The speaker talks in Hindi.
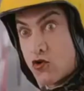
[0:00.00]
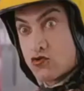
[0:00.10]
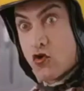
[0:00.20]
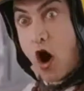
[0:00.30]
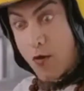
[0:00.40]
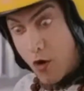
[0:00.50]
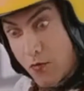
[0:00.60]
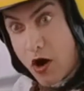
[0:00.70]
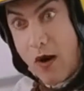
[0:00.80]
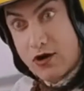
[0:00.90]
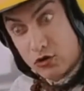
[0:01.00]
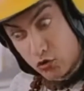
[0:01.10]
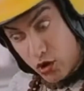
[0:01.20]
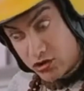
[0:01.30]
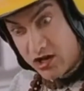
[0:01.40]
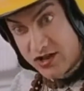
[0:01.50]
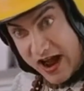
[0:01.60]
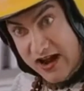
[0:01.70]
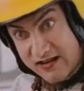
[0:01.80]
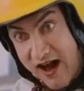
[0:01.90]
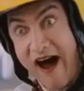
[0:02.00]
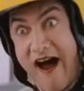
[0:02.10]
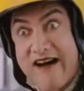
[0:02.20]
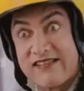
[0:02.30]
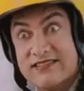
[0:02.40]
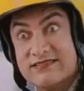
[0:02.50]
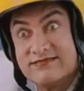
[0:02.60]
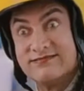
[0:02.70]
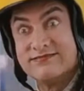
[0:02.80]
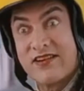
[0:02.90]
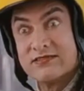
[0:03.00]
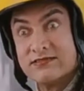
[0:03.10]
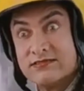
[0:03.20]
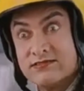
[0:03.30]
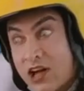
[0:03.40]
जिसमें आमिर खान पीला हेलमेट पहने घूमता था